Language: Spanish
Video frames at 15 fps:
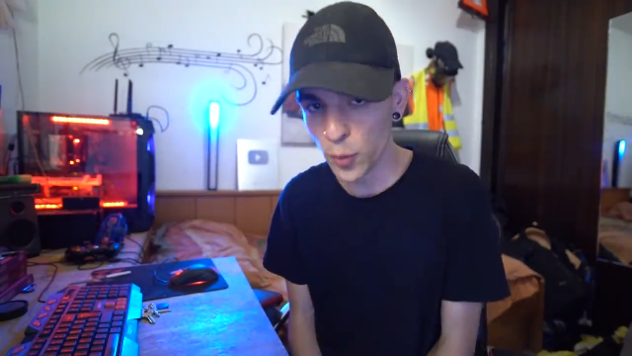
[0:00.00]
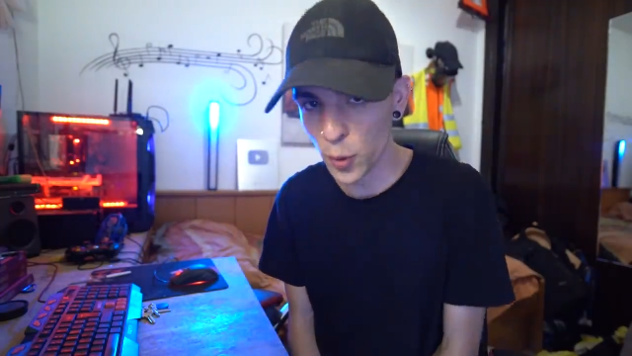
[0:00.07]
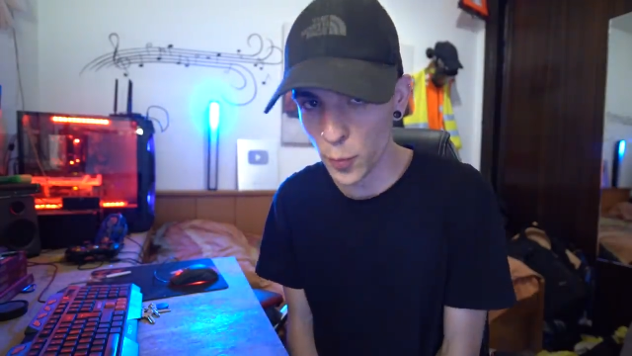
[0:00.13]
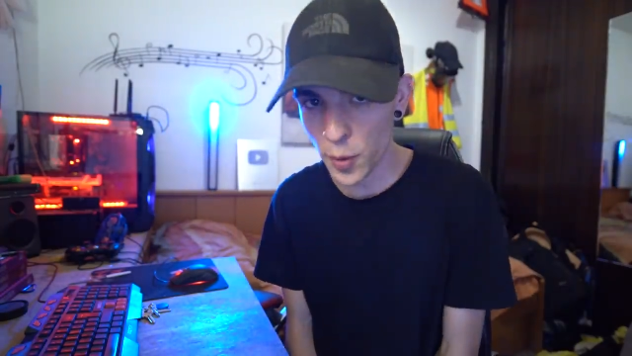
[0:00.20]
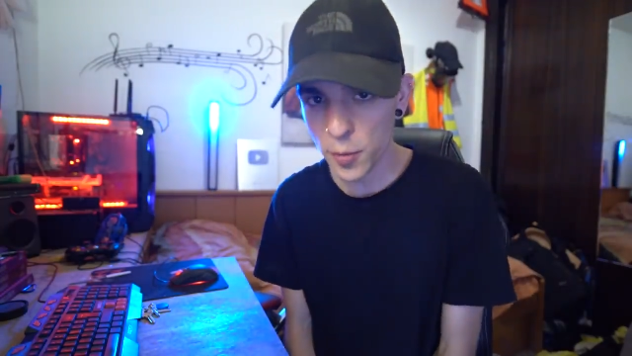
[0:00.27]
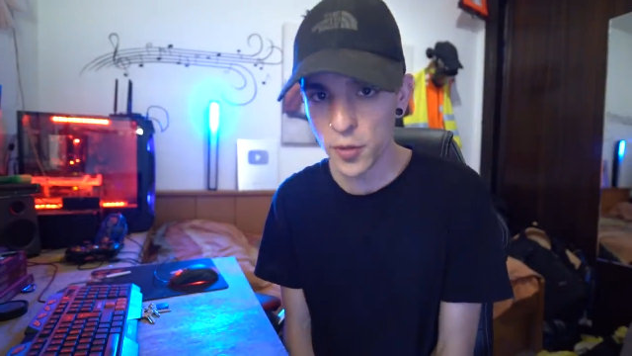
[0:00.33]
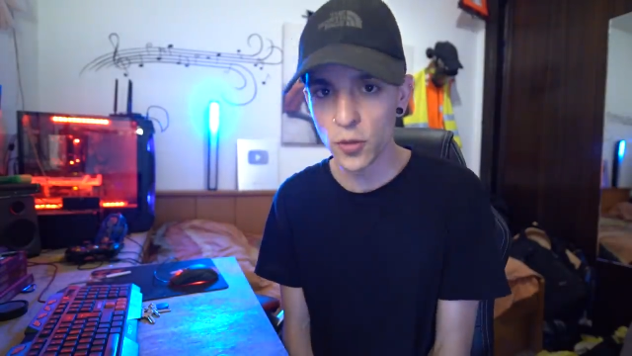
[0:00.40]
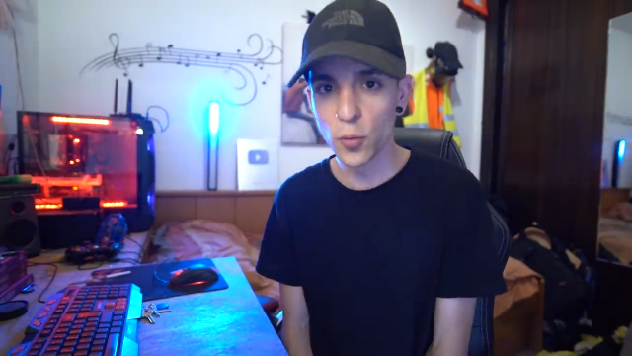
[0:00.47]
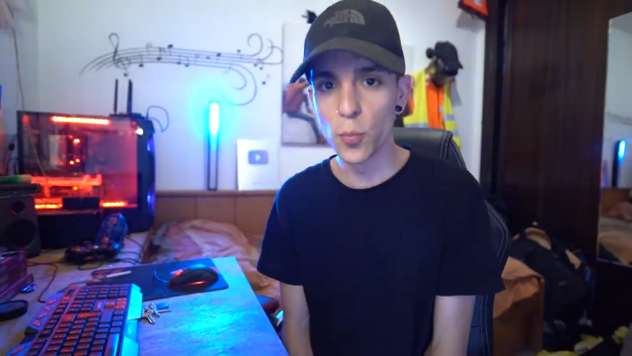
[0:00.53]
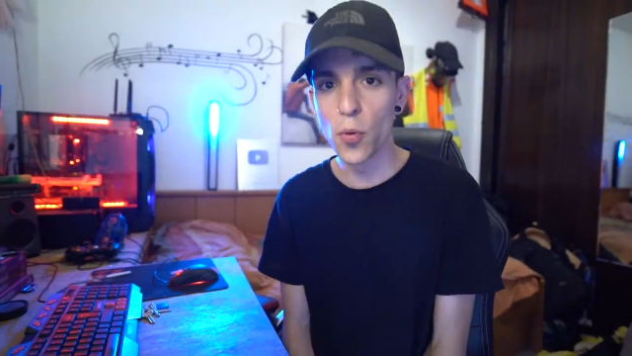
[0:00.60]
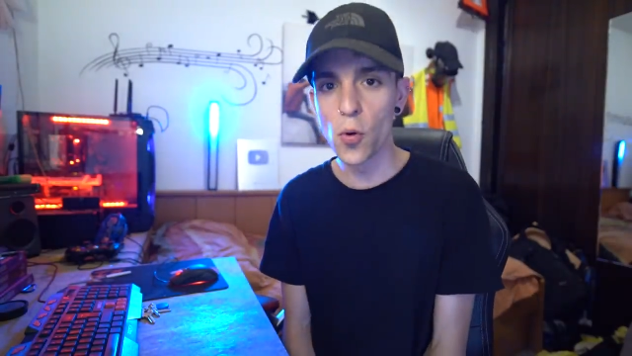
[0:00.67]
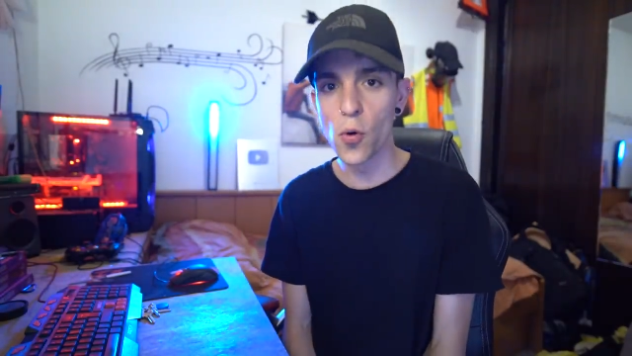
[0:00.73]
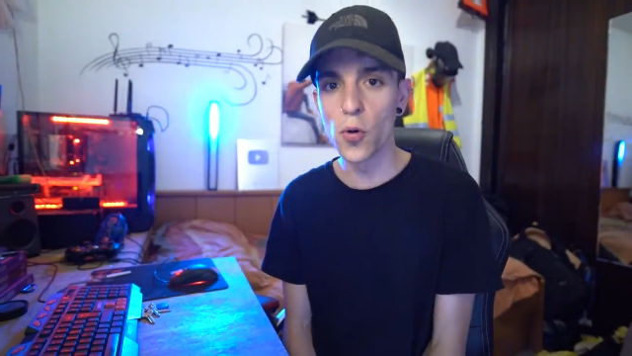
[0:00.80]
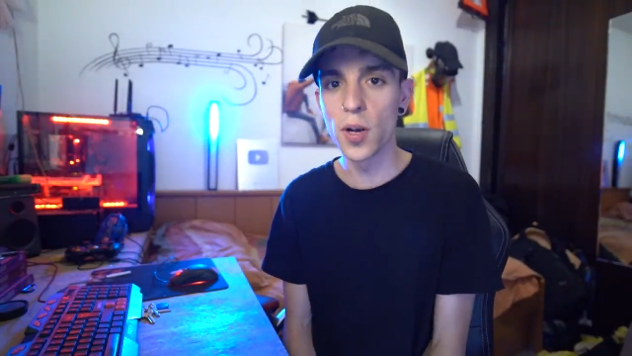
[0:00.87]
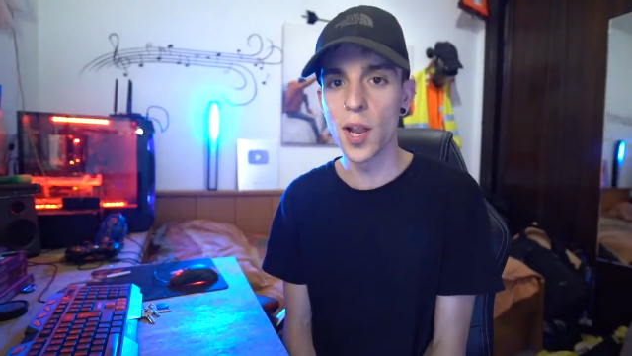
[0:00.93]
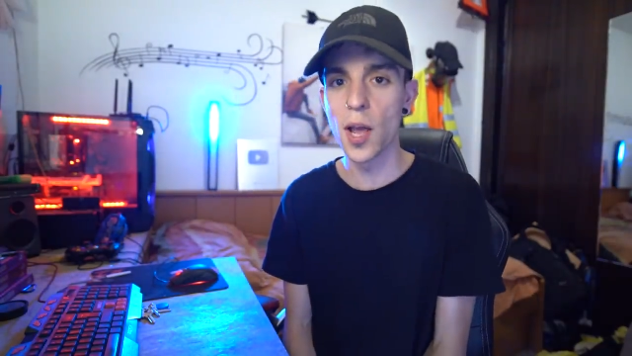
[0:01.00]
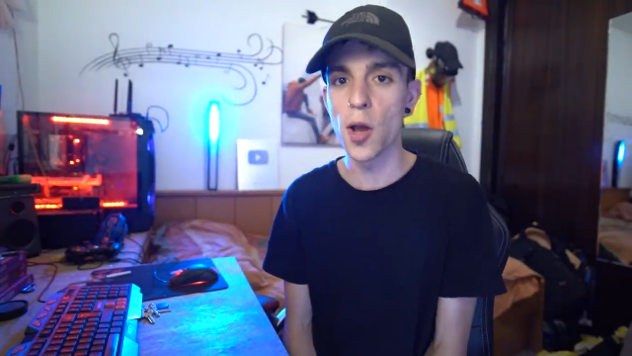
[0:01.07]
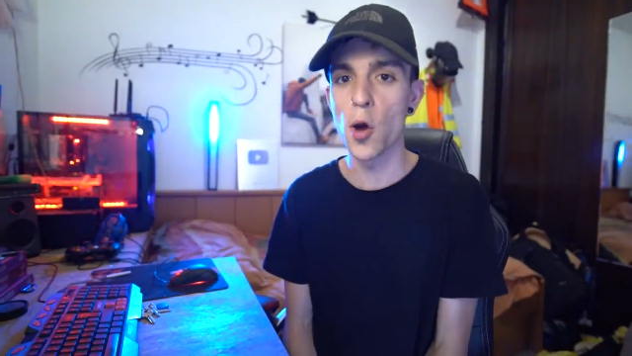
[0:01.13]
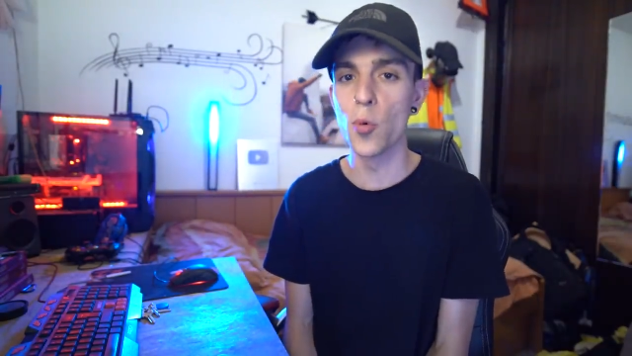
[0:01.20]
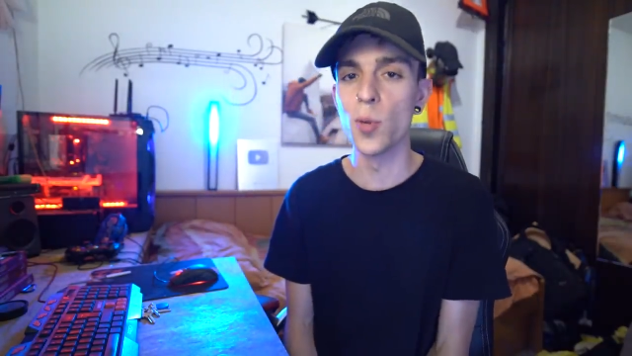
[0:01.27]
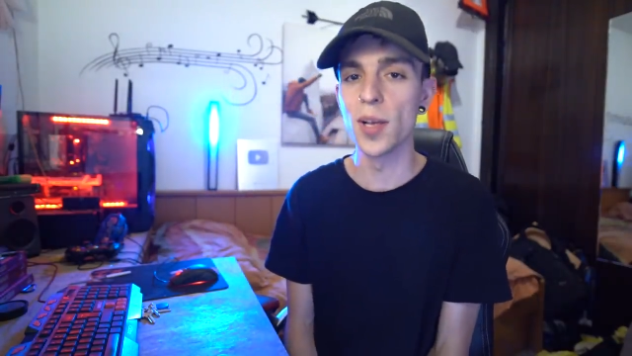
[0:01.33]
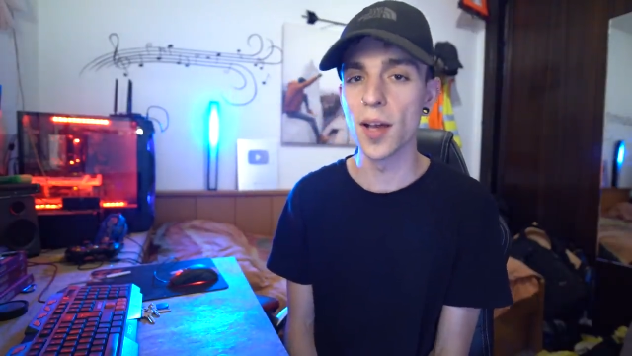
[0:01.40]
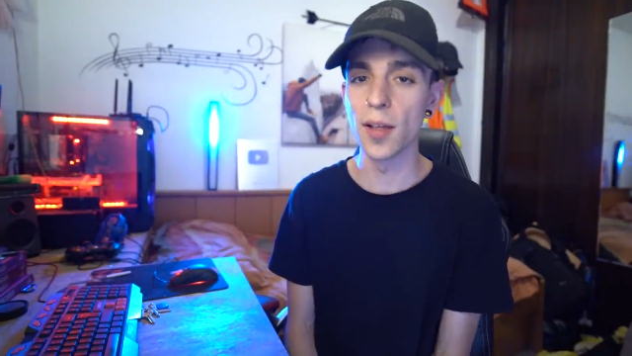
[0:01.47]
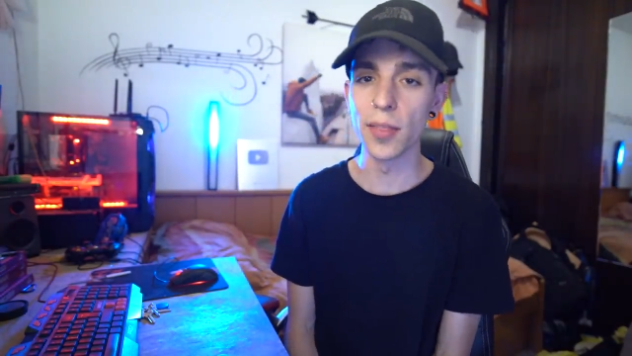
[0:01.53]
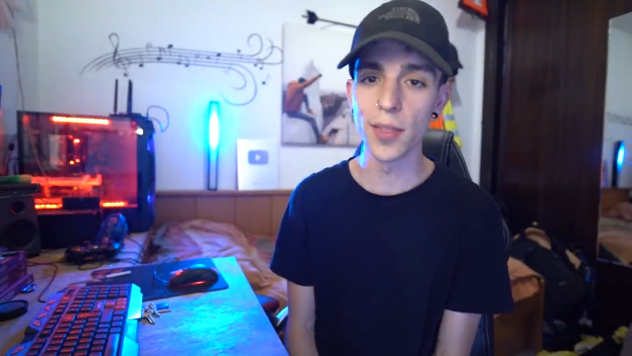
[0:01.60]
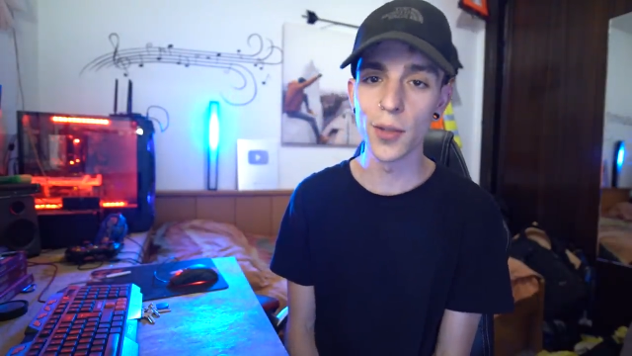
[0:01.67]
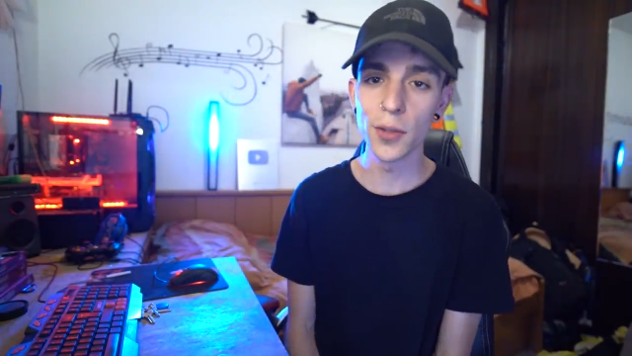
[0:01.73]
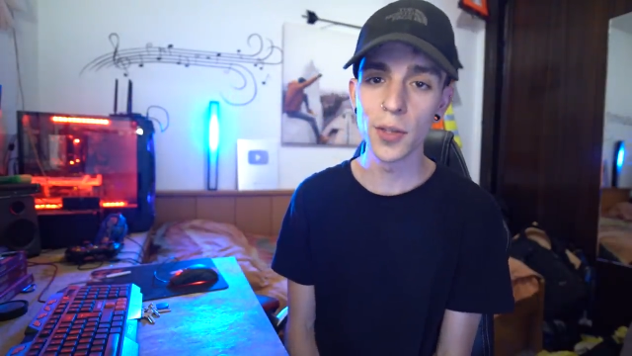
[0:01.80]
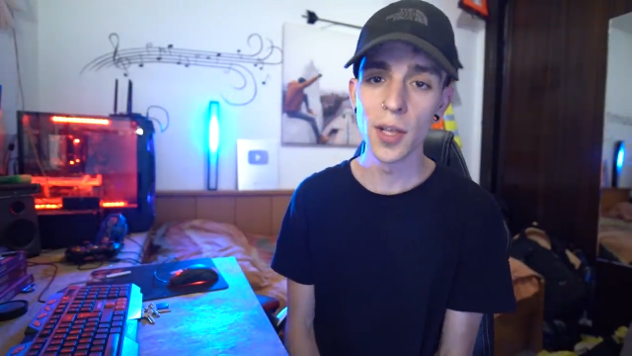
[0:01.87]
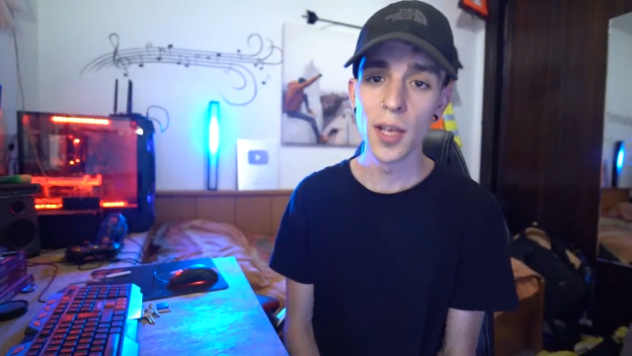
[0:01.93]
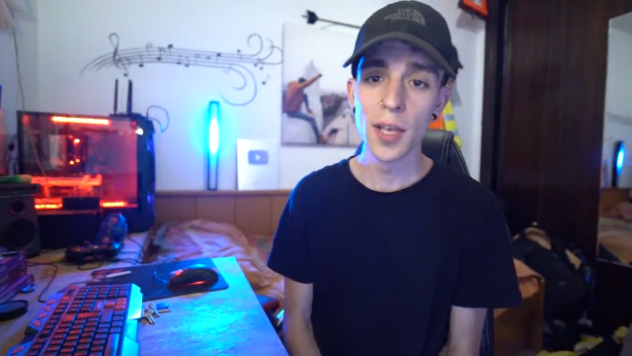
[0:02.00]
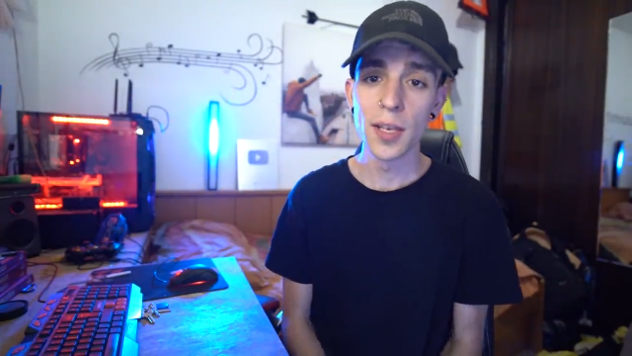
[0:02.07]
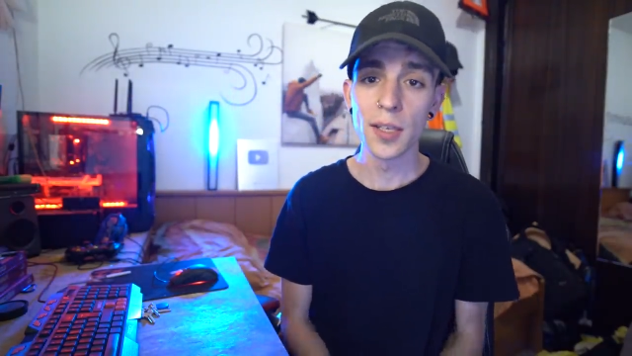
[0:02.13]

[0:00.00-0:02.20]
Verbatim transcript: pero me he visto un poco en la obligación